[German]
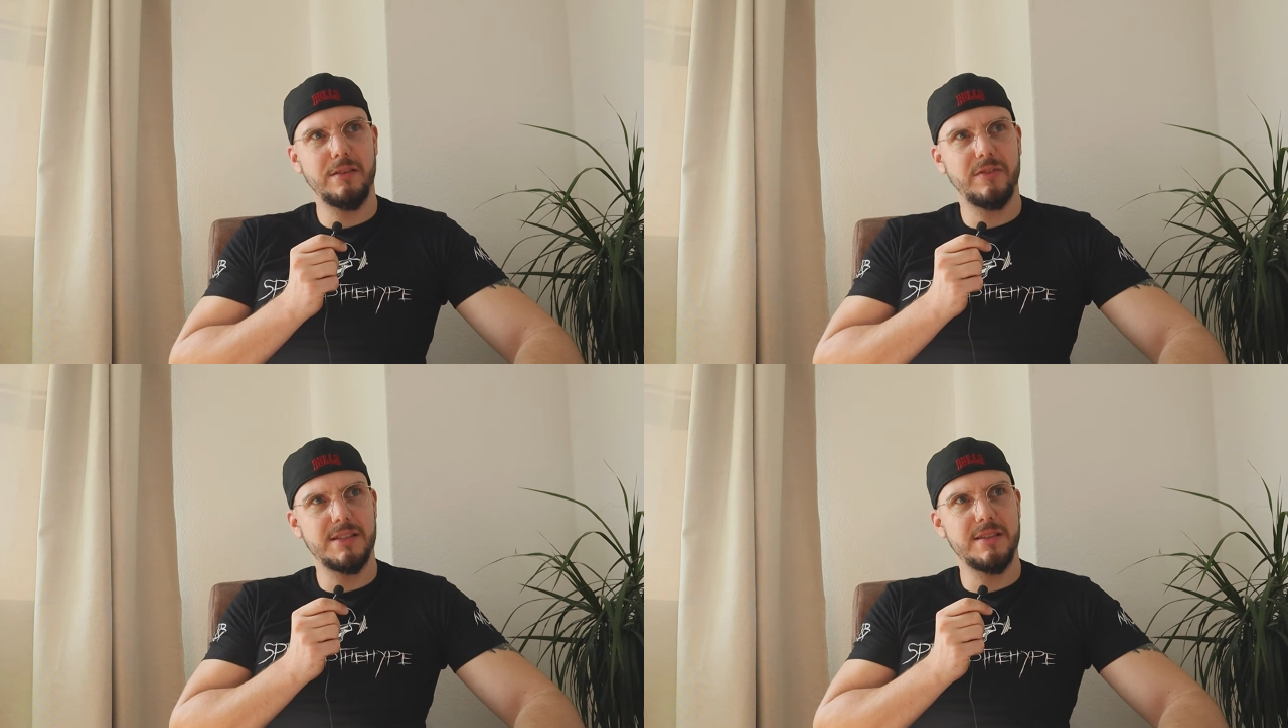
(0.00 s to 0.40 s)

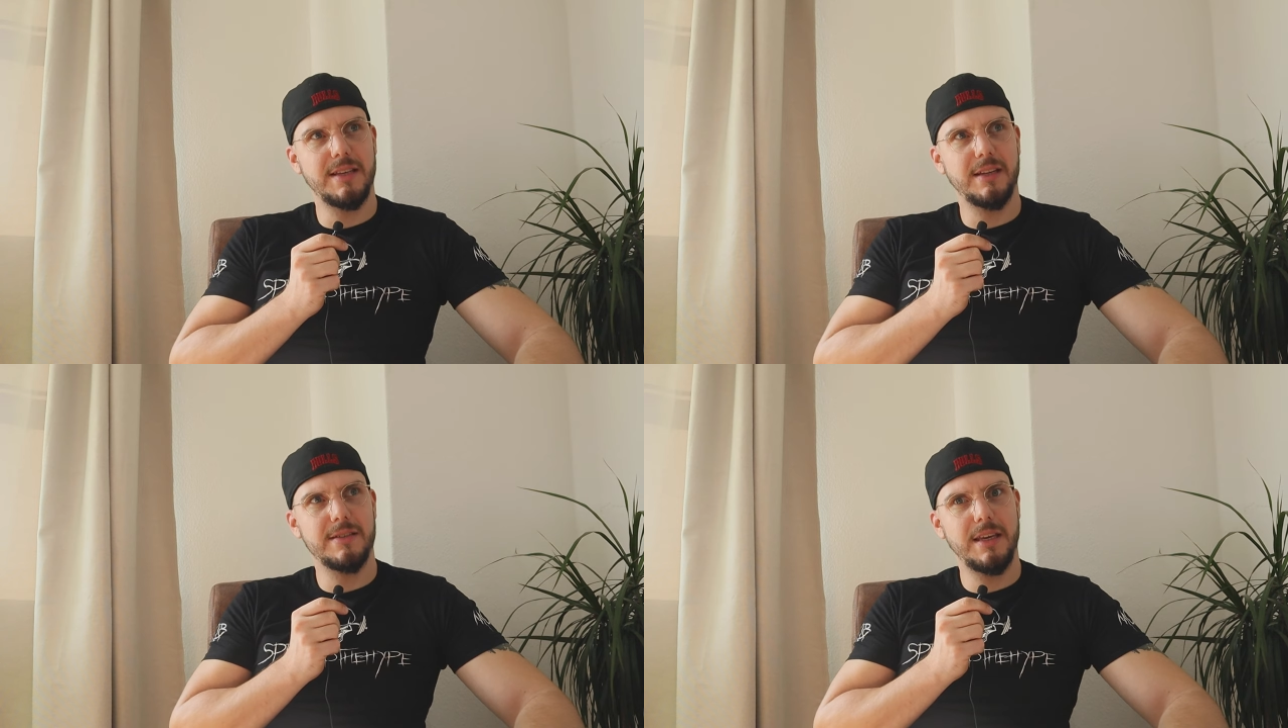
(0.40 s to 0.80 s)
Jedenfalls die
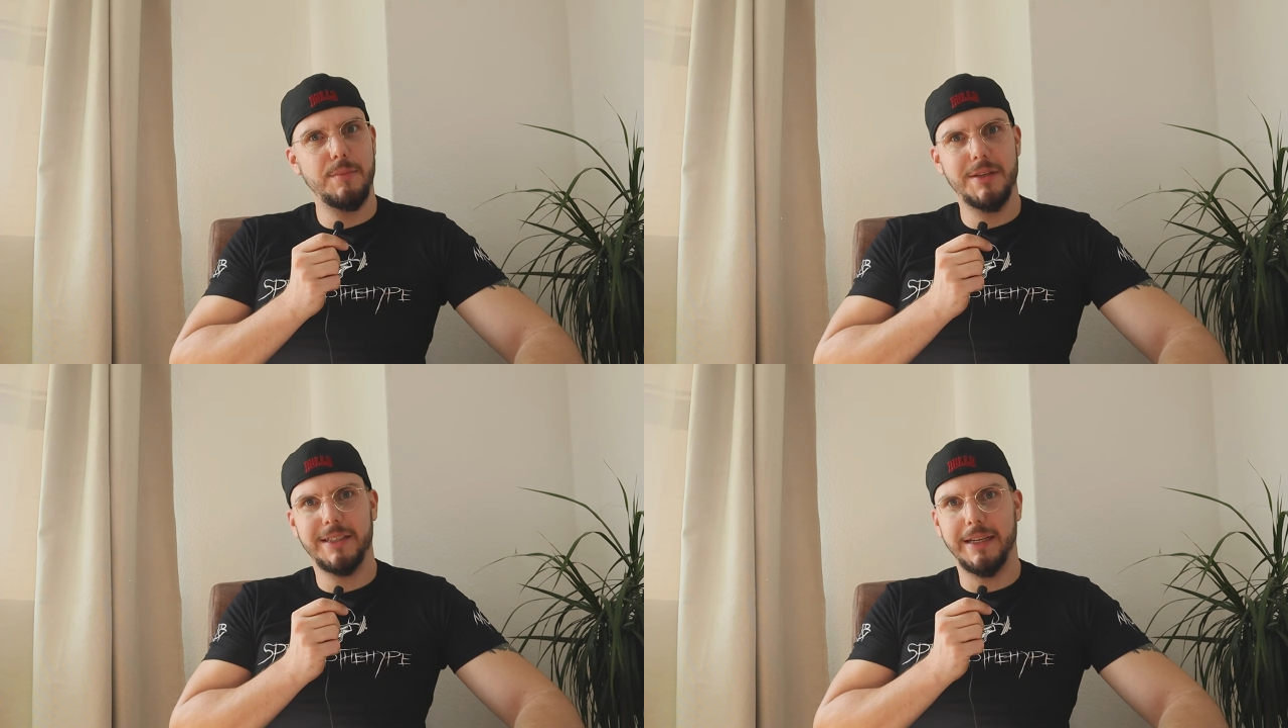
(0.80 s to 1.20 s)
Singles
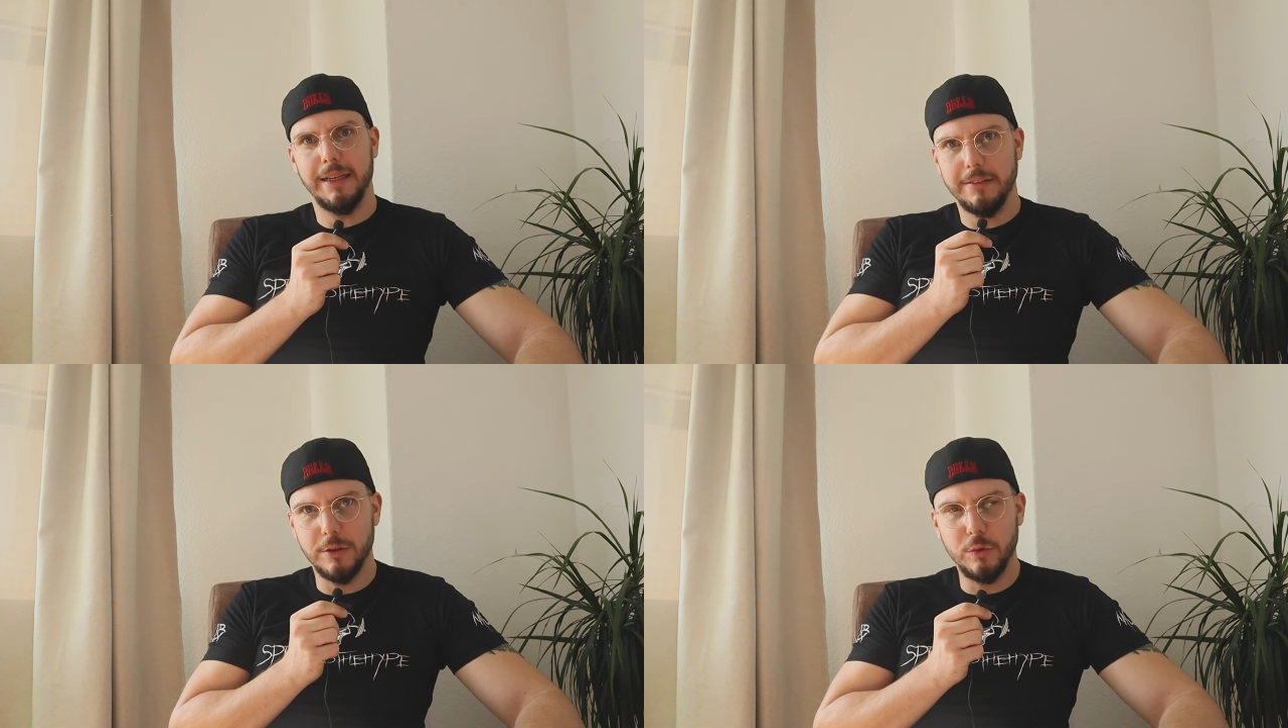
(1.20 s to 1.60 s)
geben mir kein
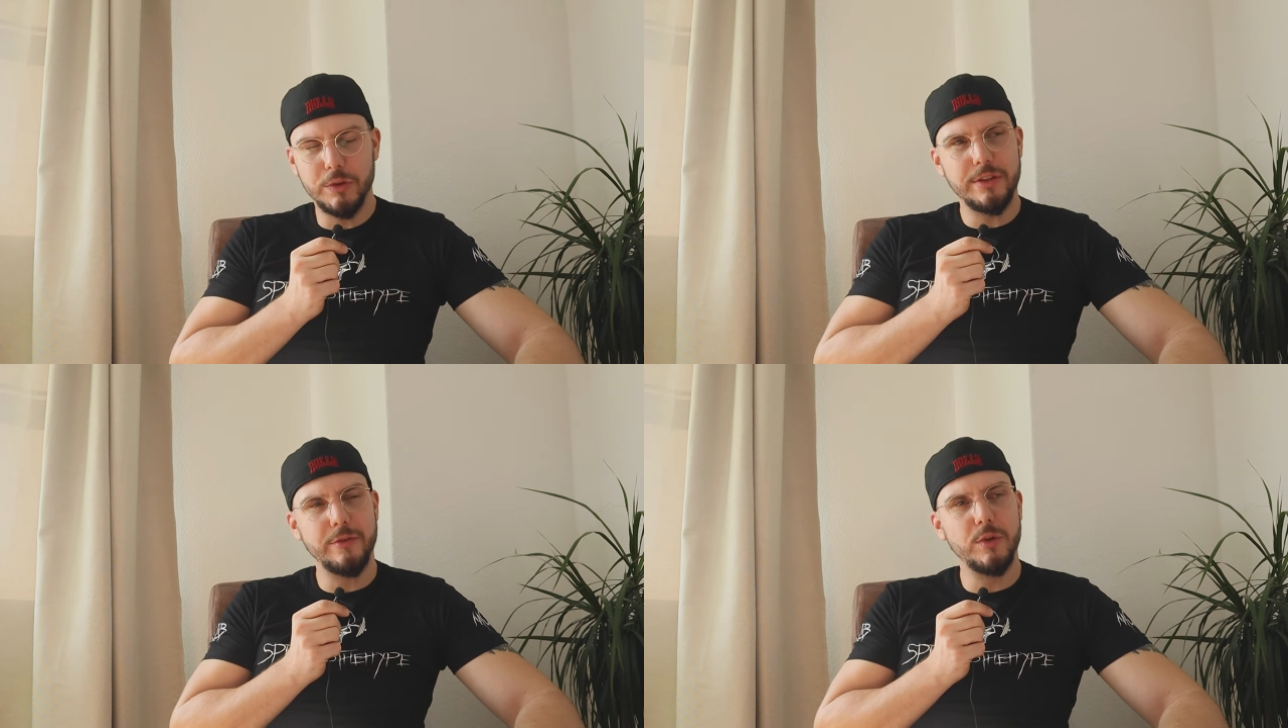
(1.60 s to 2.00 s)
richtig
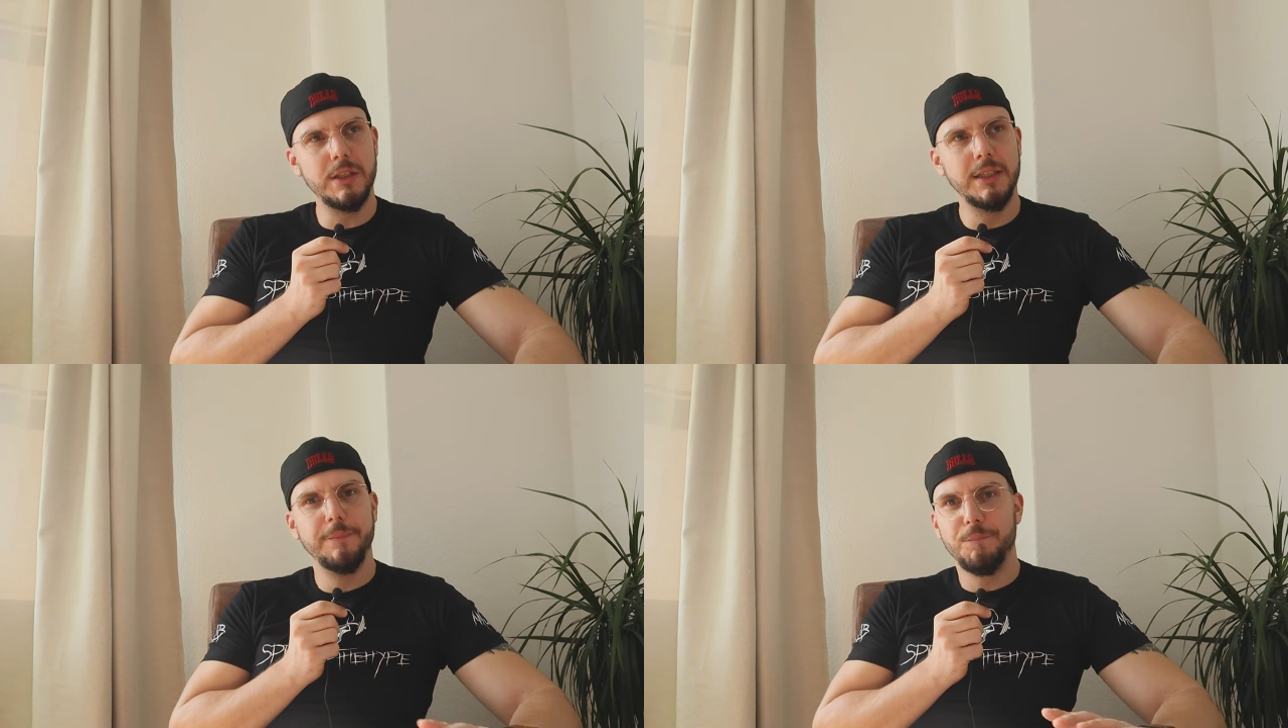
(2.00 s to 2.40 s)
gutes
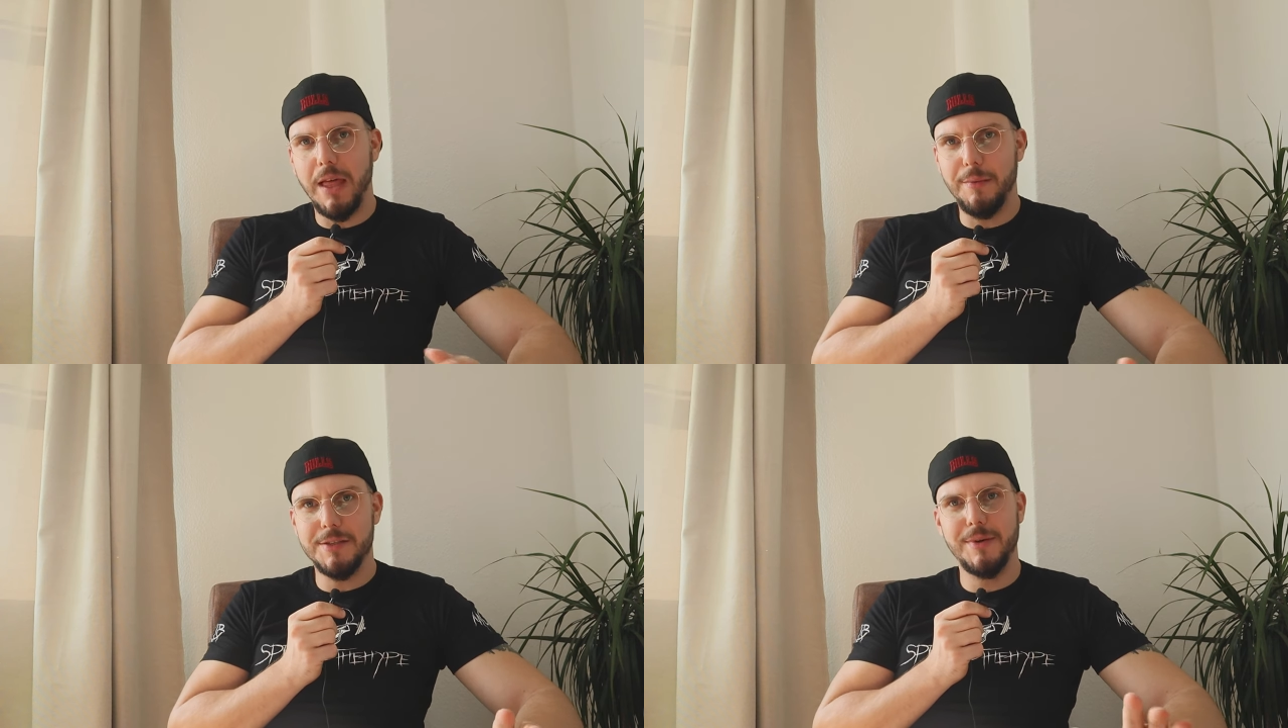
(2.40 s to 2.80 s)
Gefühl,
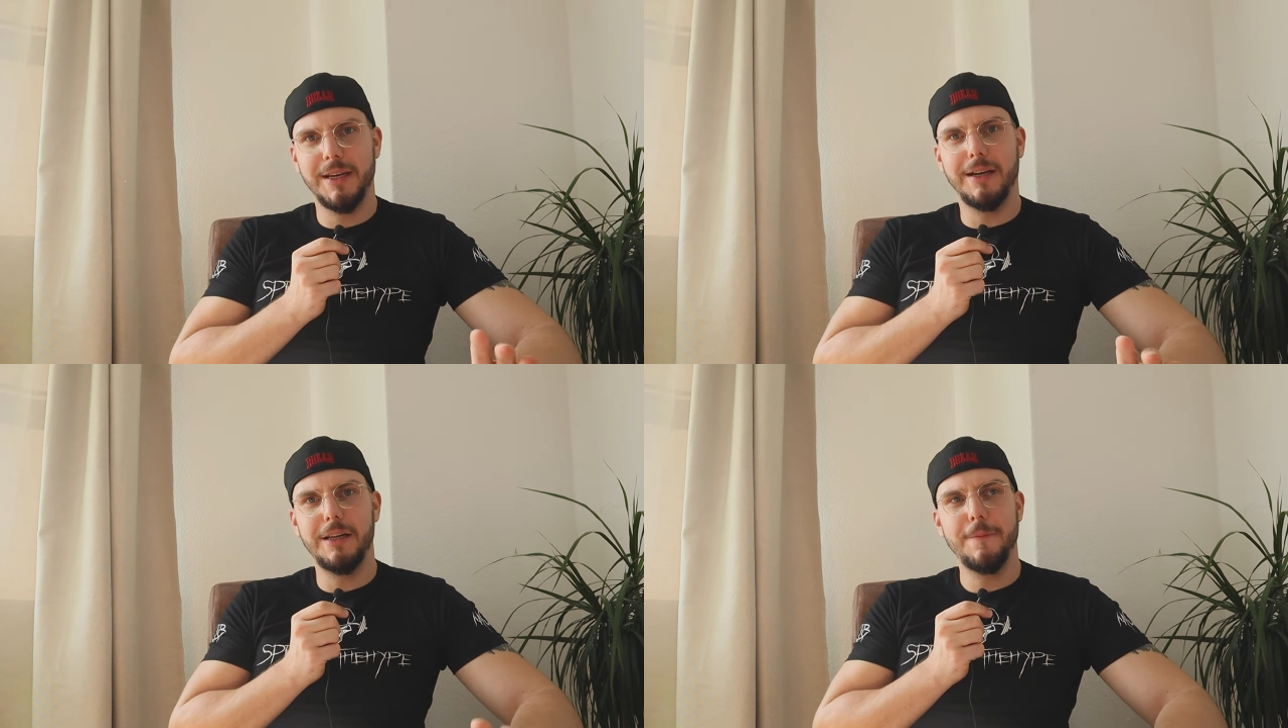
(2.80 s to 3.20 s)
aber ist mir
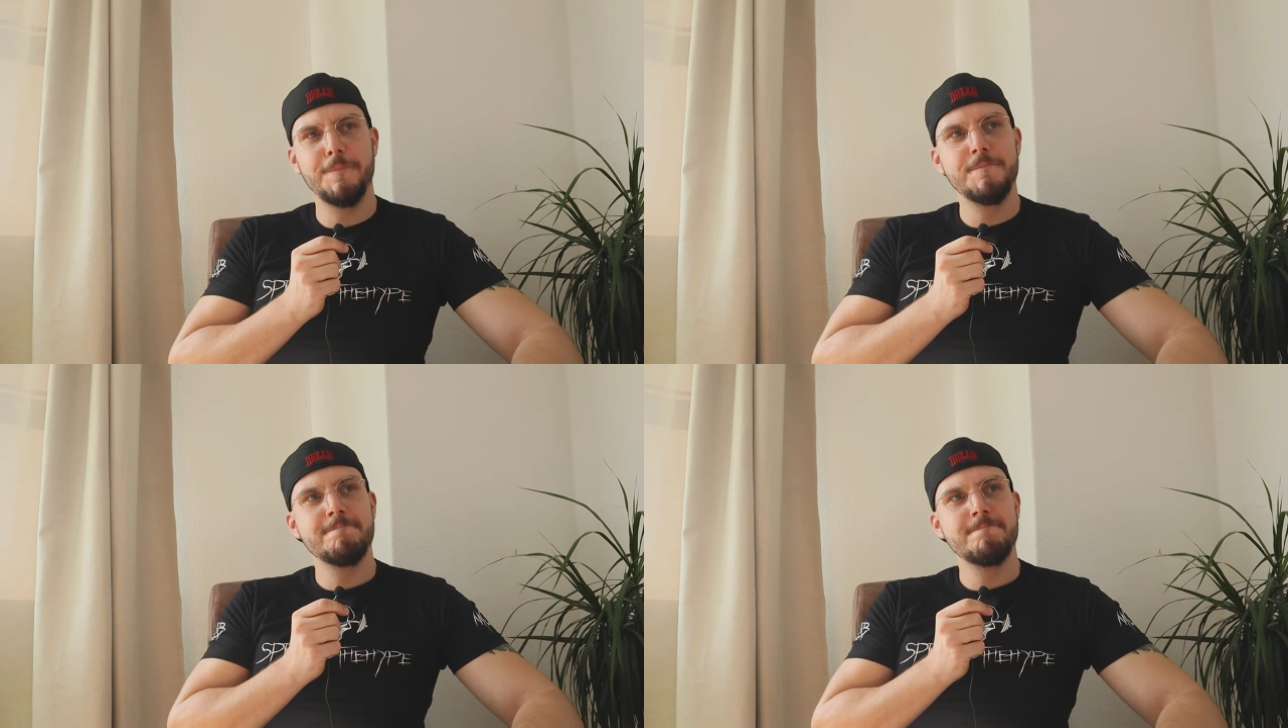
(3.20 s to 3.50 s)
egal.